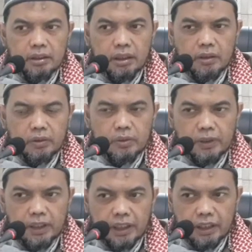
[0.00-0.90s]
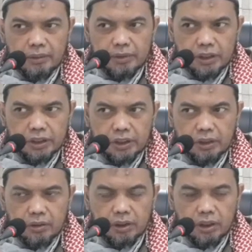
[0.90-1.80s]
اعوذ بالله من
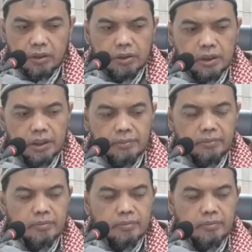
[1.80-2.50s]
الشيطان الرجيم